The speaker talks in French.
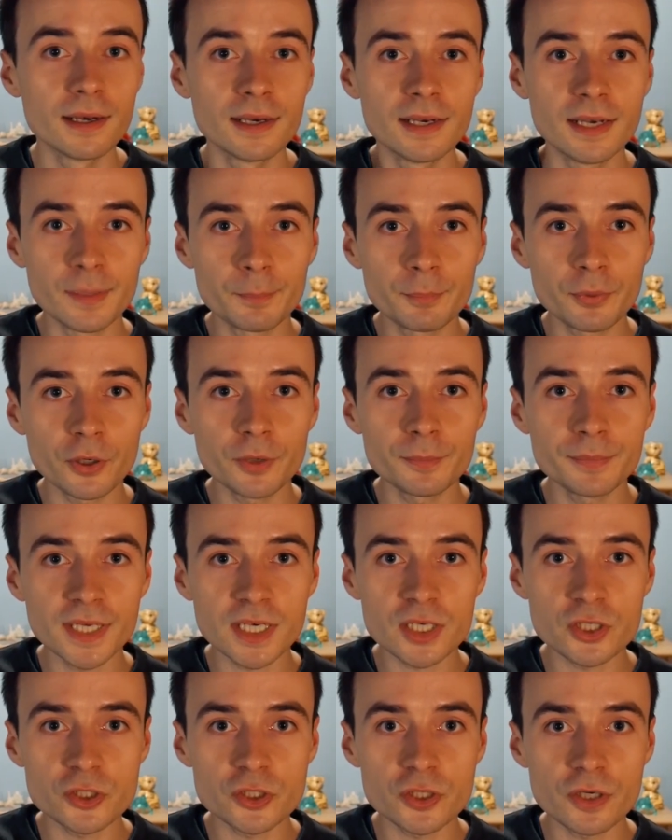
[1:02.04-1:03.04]
La
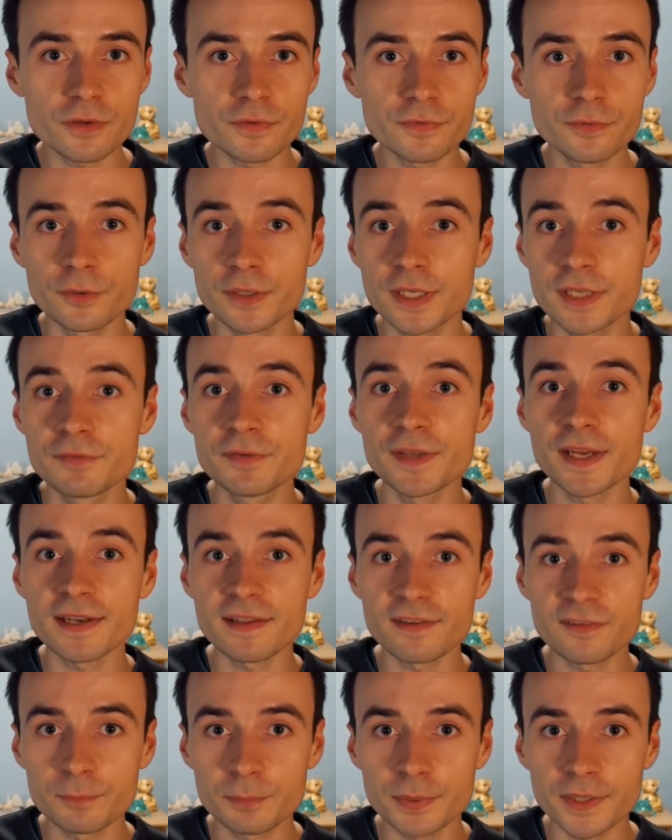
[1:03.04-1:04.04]
première chose qui vient à
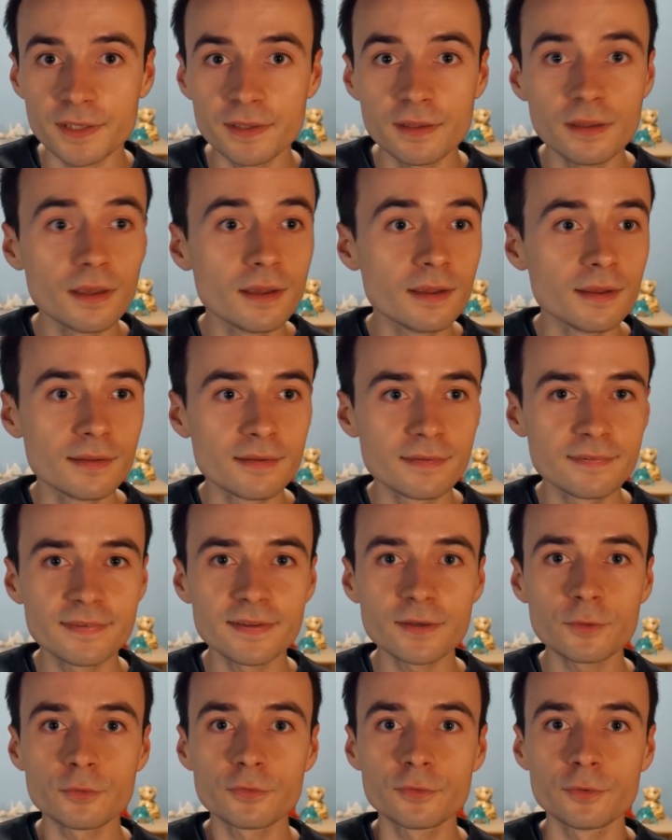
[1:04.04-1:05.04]
l'esprit,
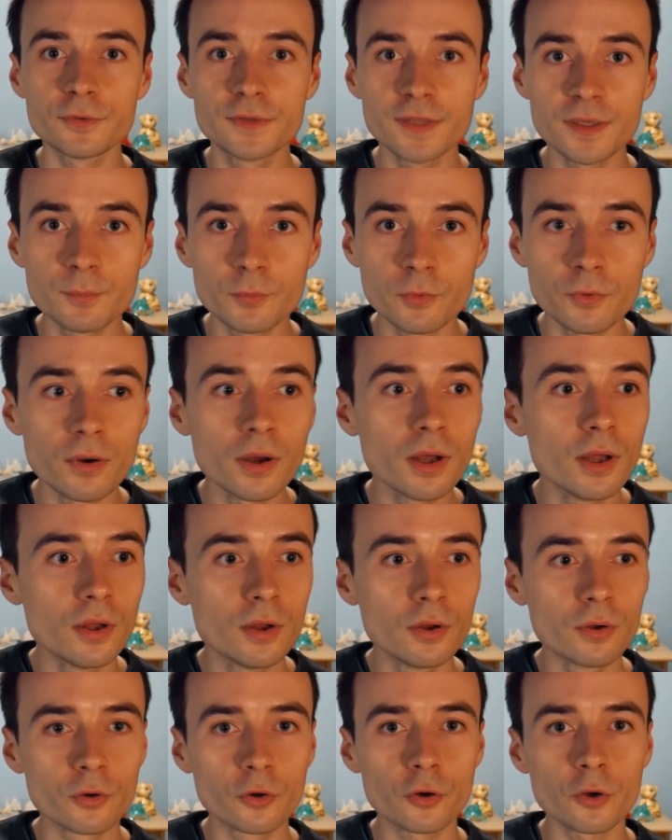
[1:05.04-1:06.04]
c'est que ce démon
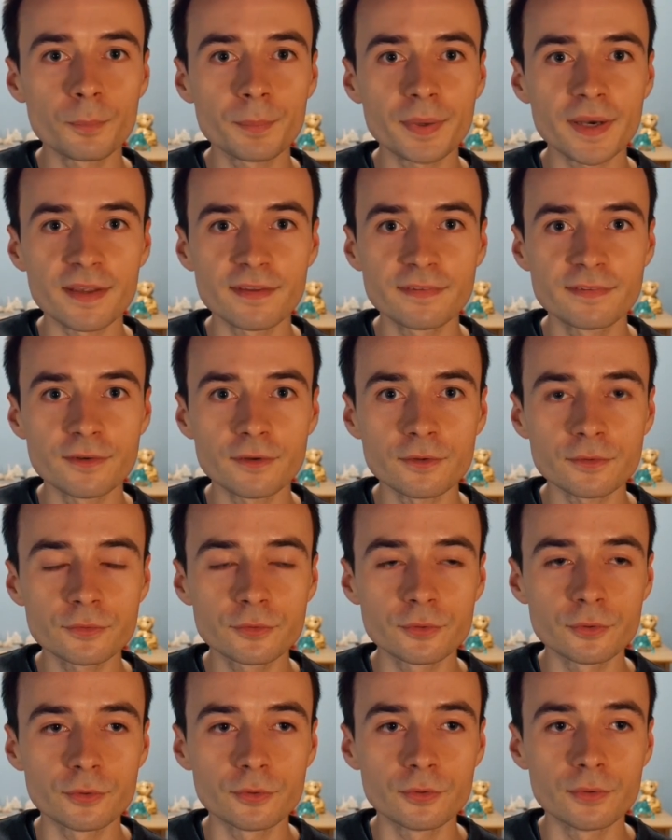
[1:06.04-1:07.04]

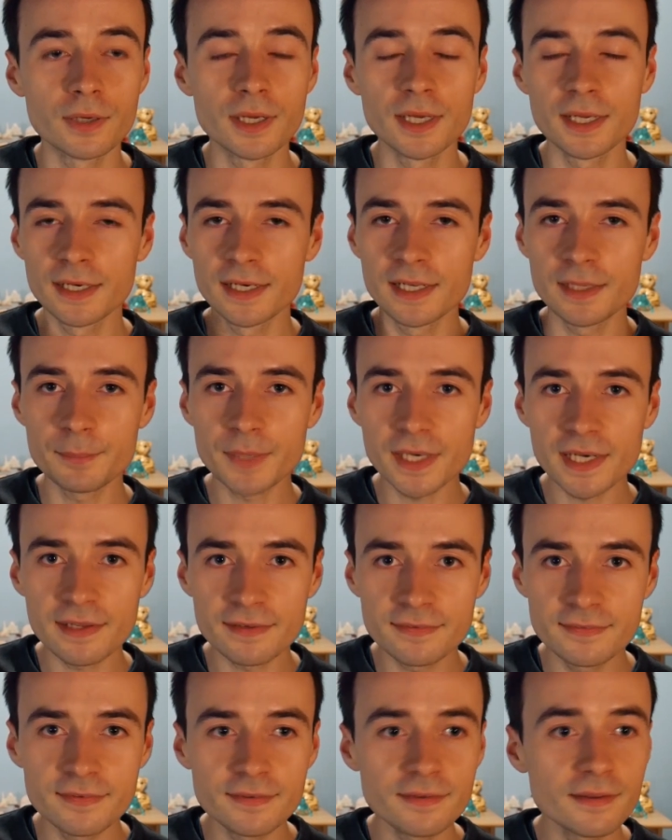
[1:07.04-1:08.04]
représente euh, les
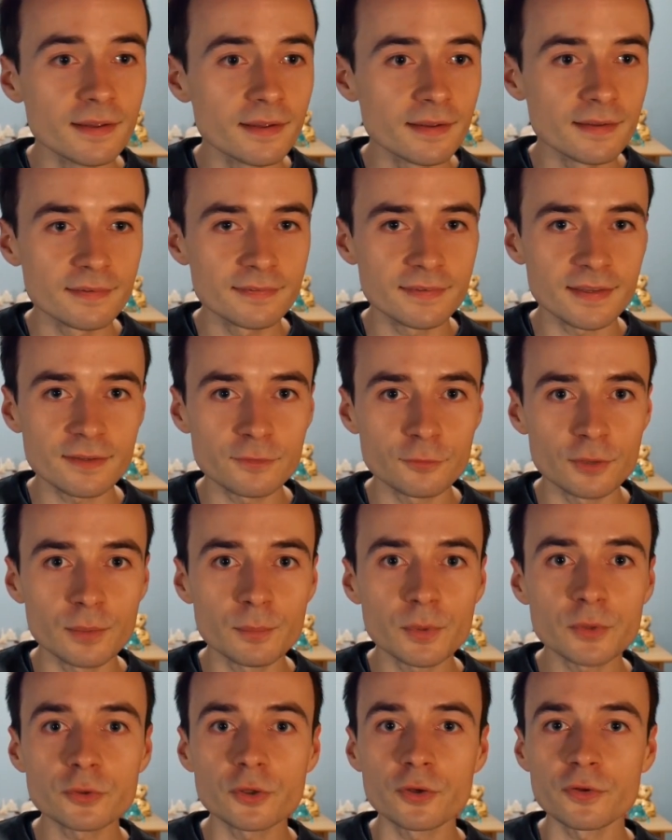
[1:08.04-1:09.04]
maladies
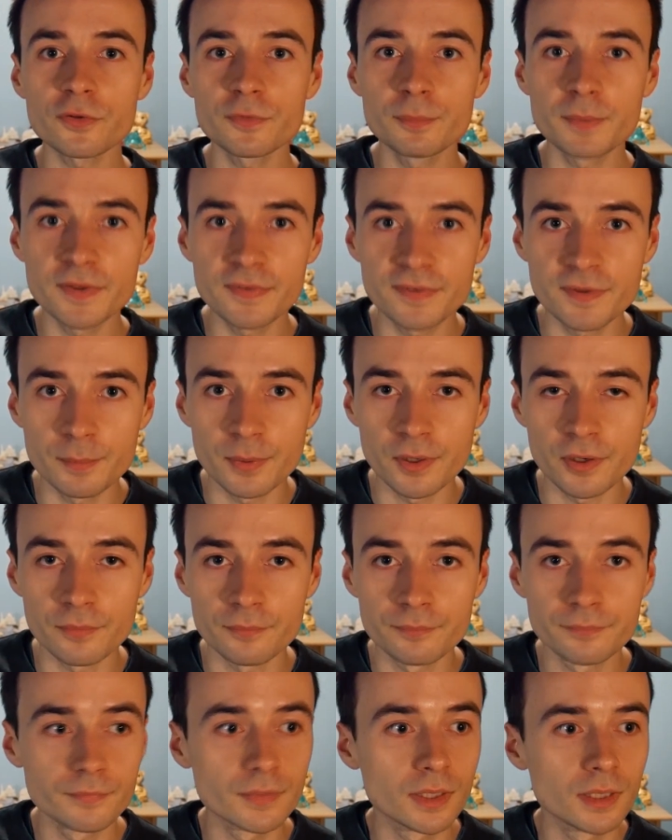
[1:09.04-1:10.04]
sexuellement transmissibles.
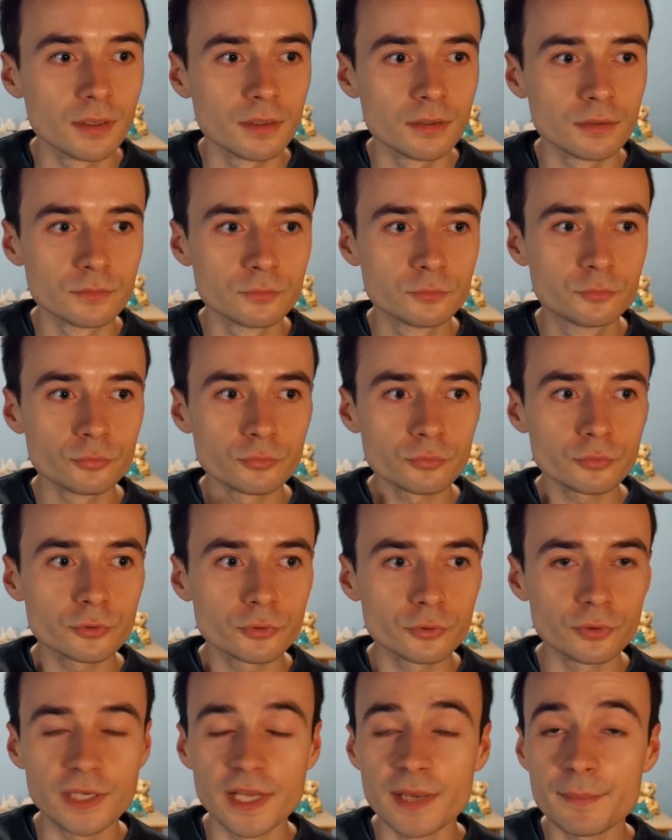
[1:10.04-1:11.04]
Donc
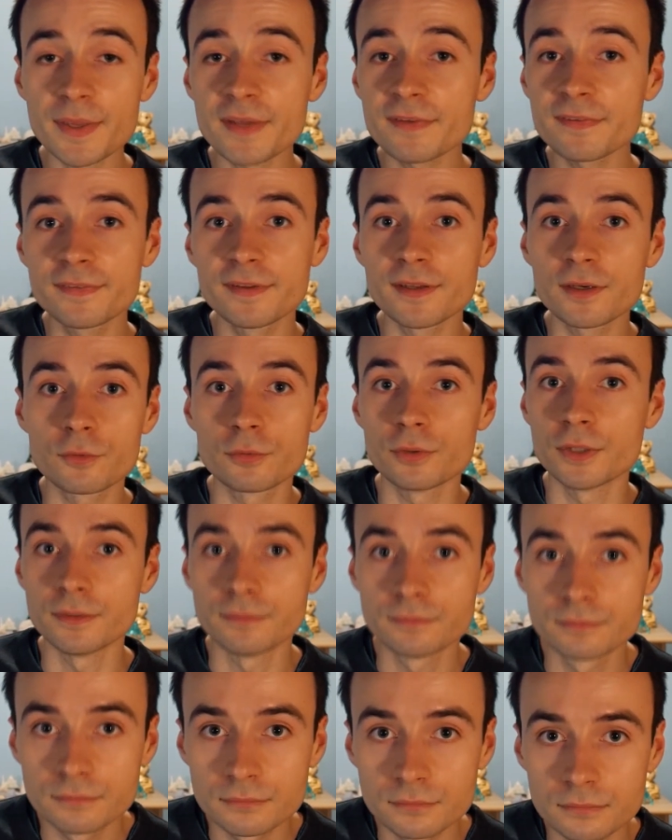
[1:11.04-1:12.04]
euh, les MST quoi.
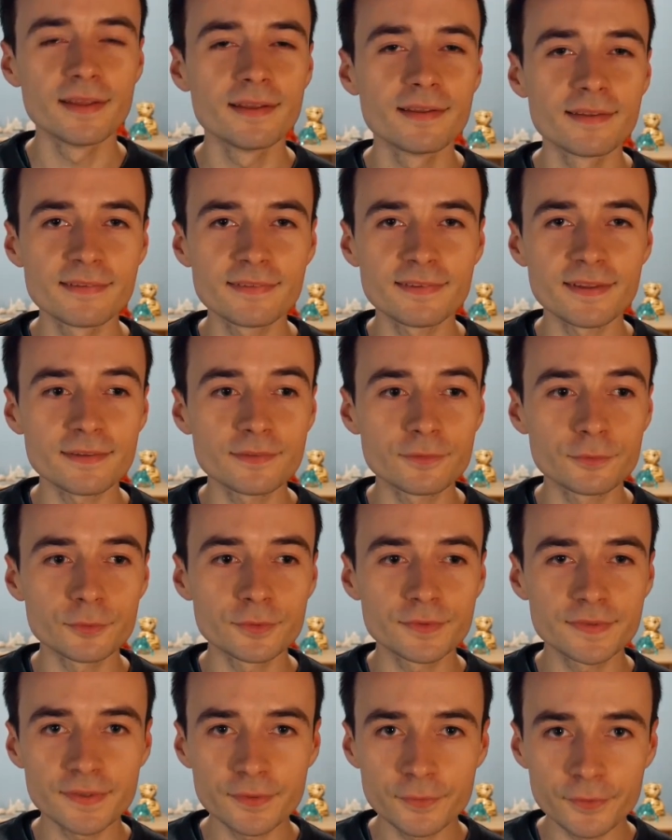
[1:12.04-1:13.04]
Cette
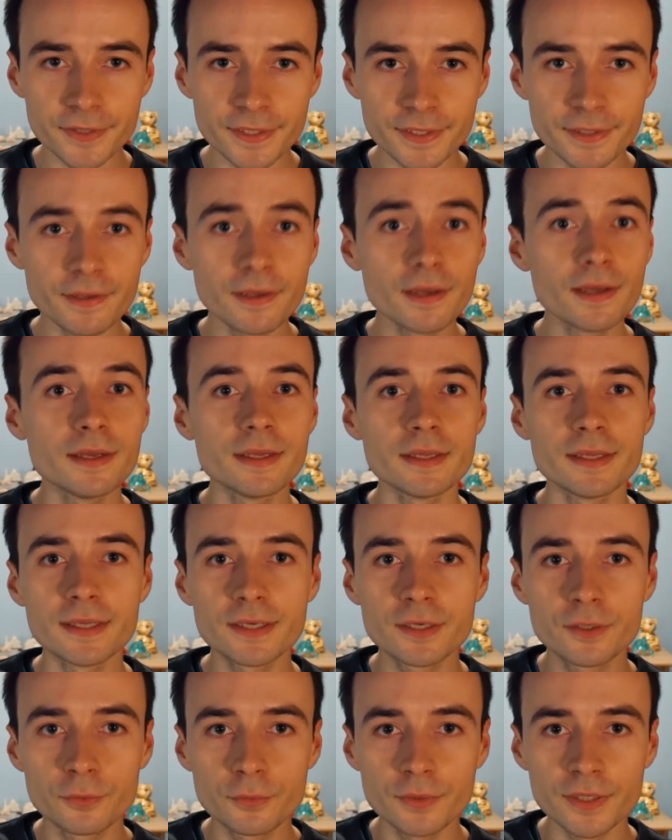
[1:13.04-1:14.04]
théorie est
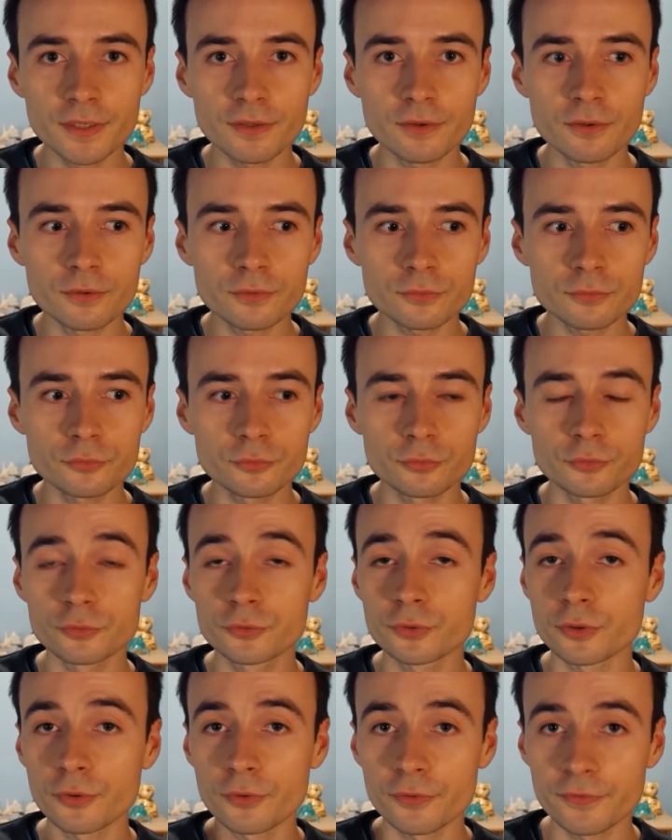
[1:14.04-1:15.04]
cohérente
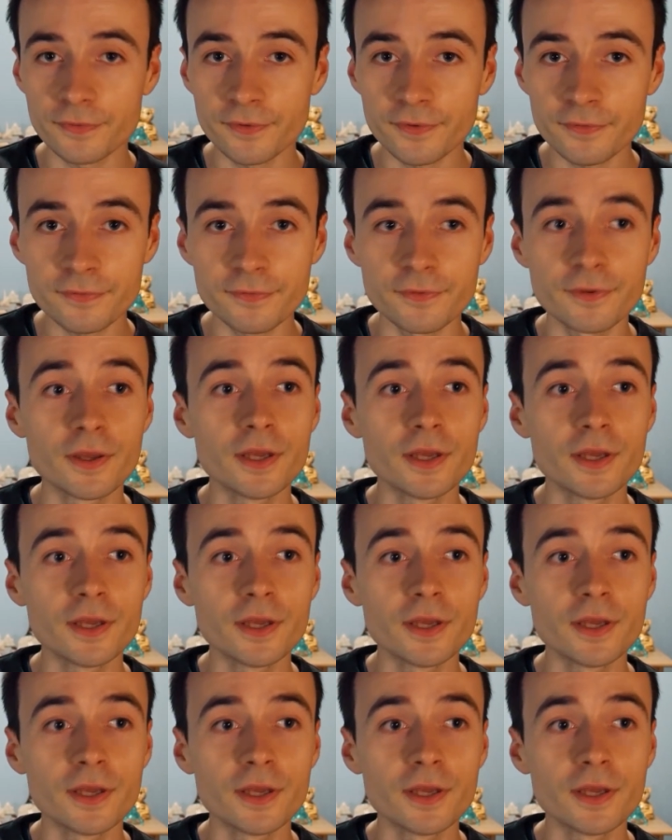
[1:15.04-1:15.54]
dans le sens